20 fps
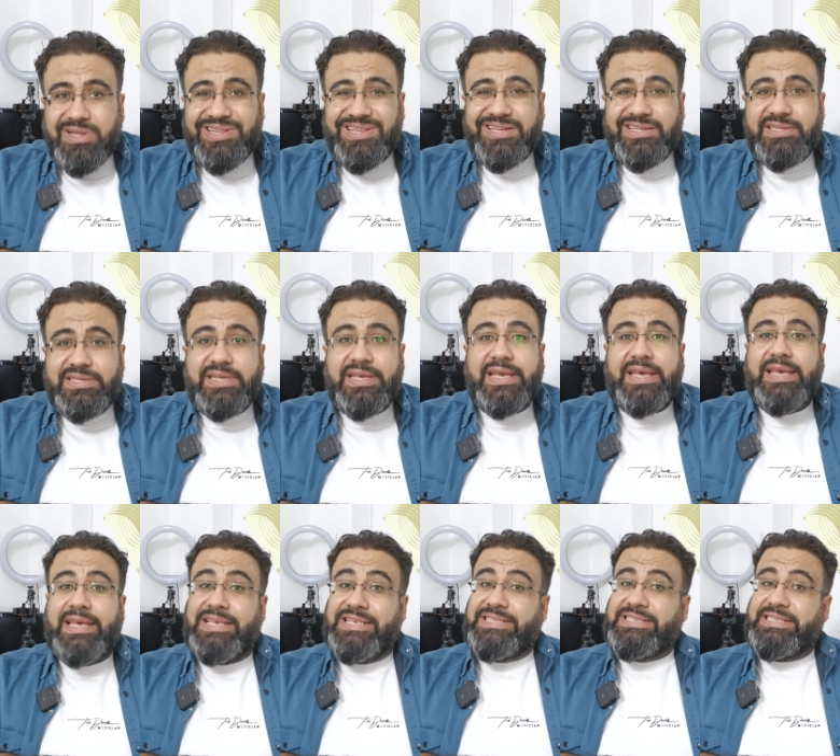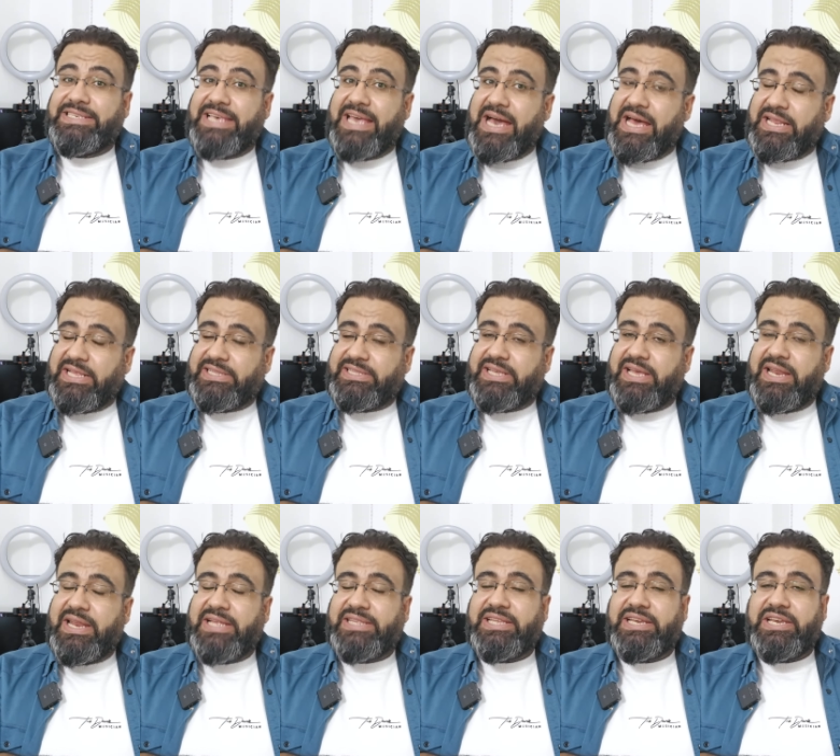ضد زيارة
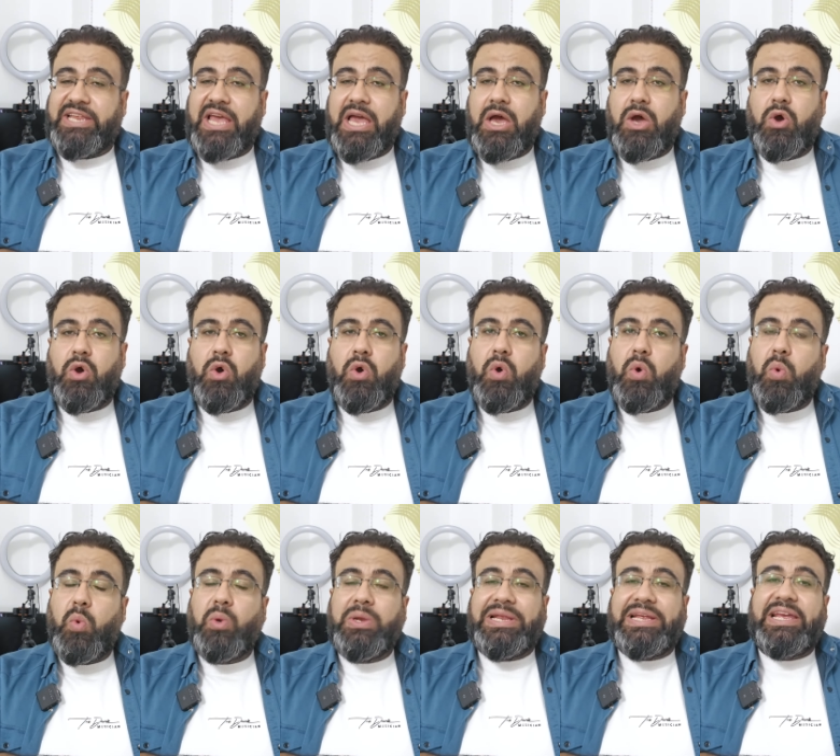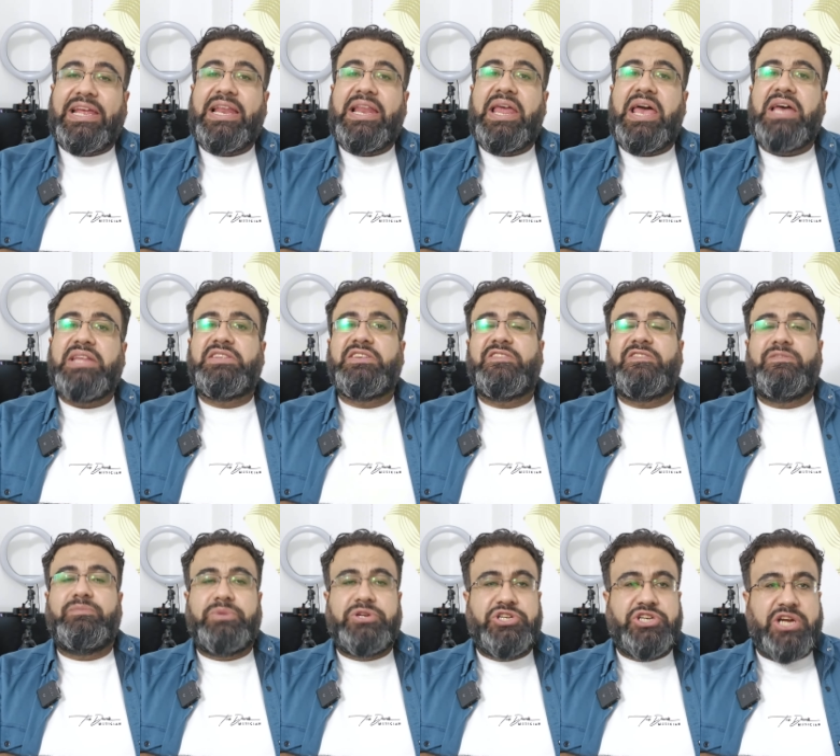نتنياهو والكل
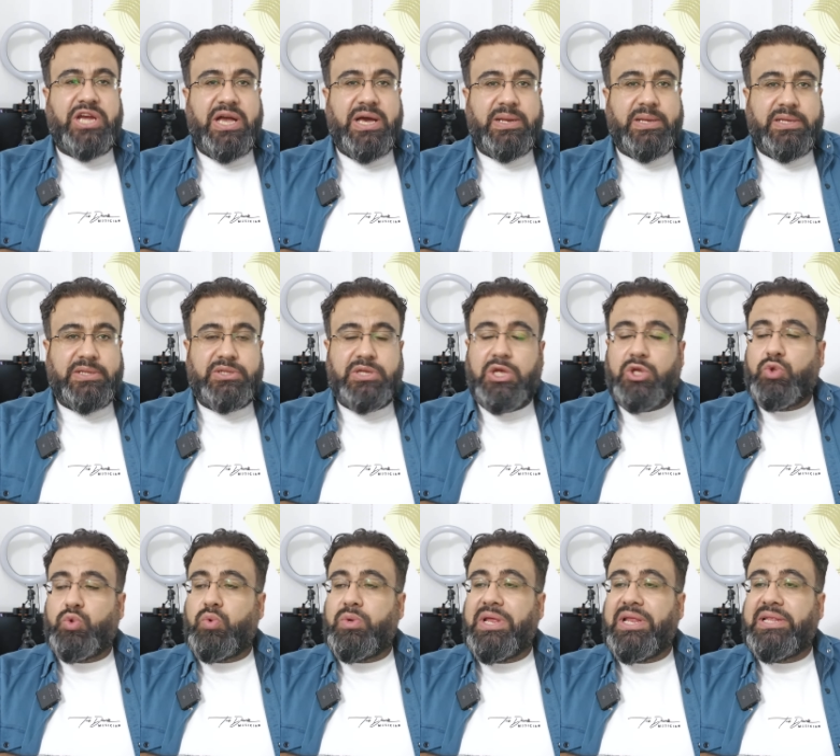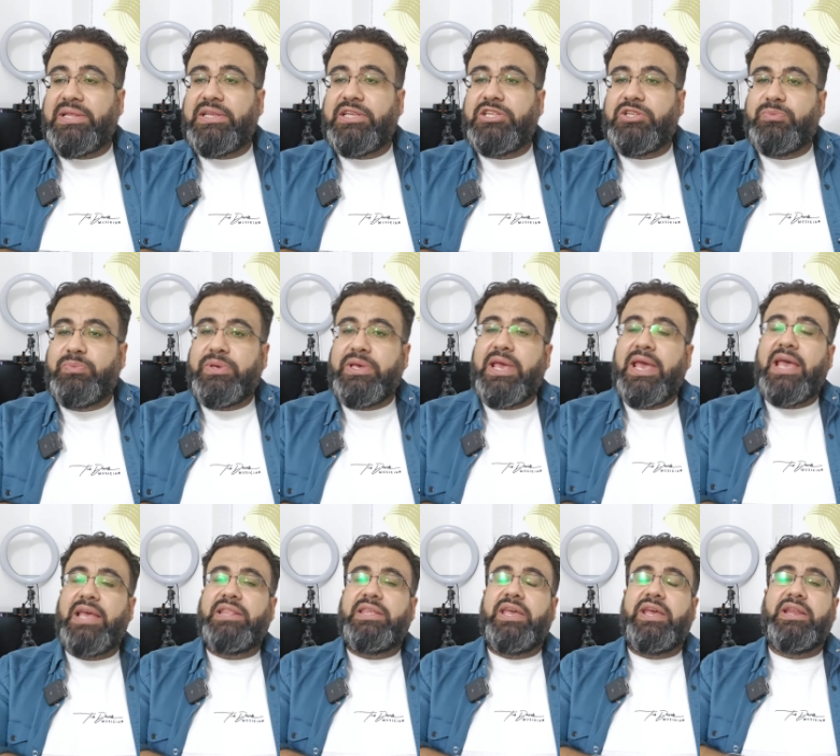هتف بشعارات تندد
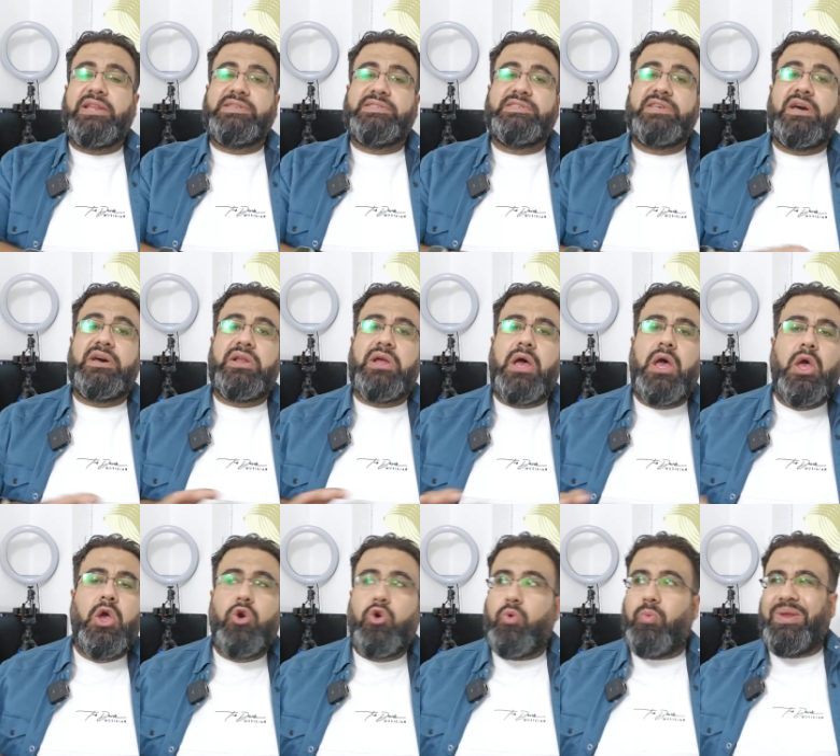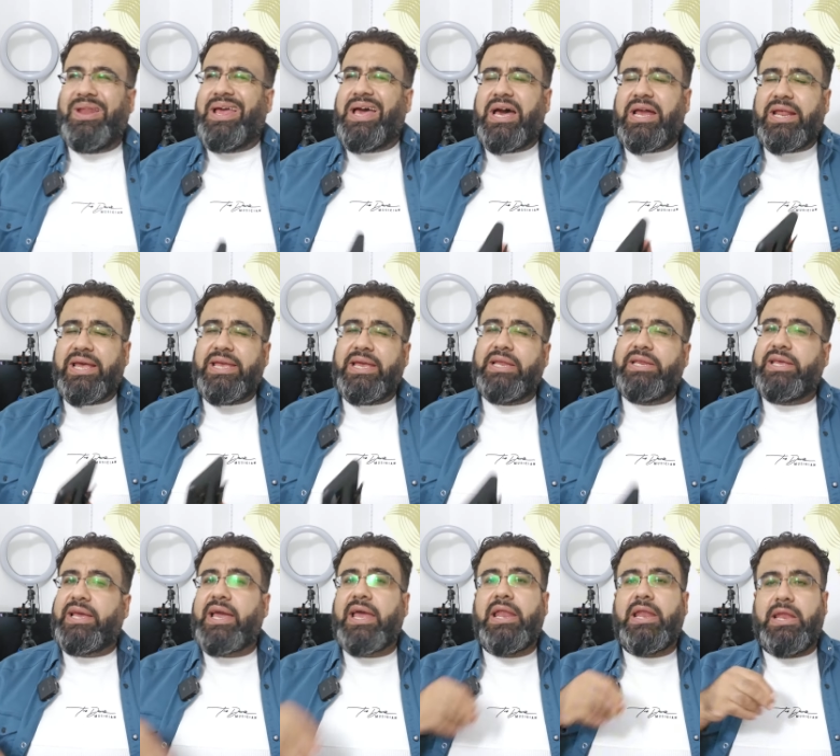بهذه الزيارة وبالأحرى
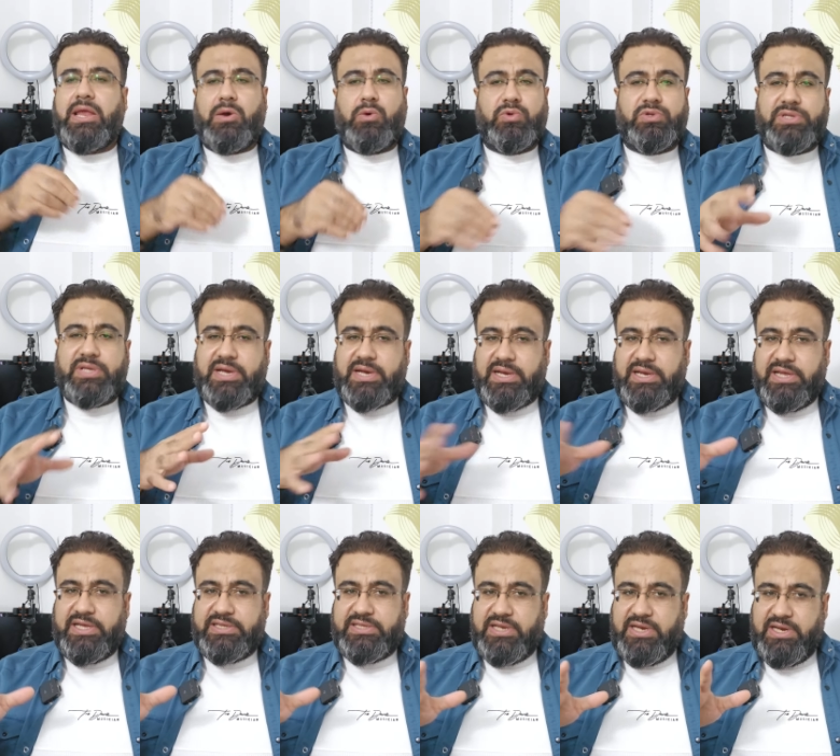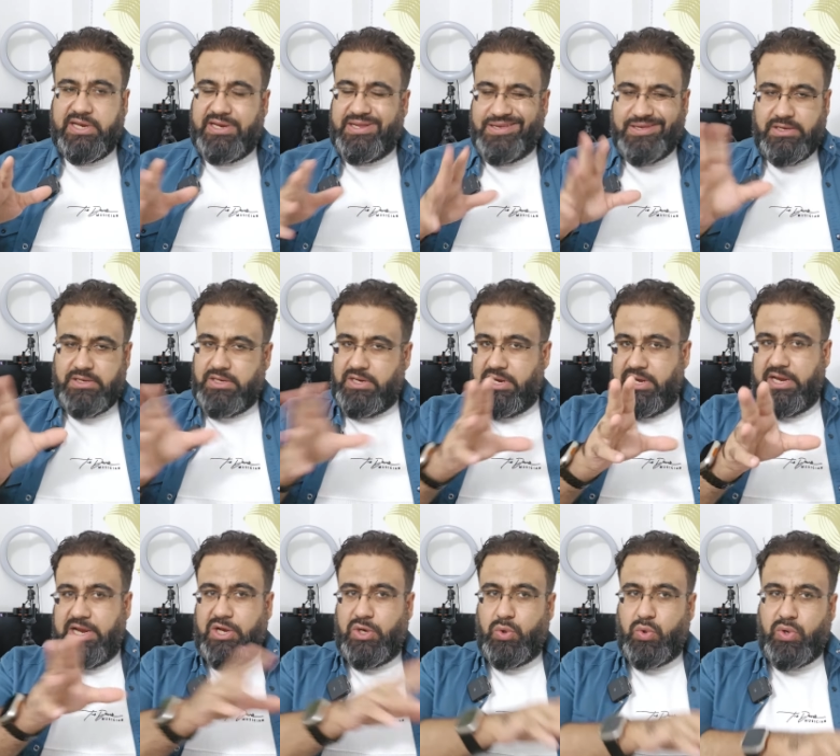يعني قلعوا تقلية
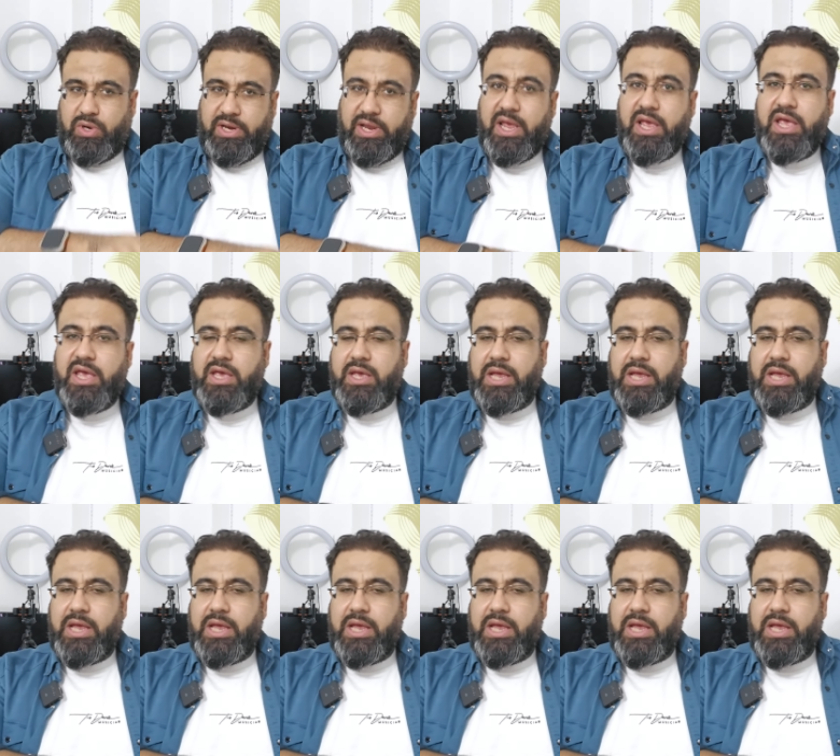الهدول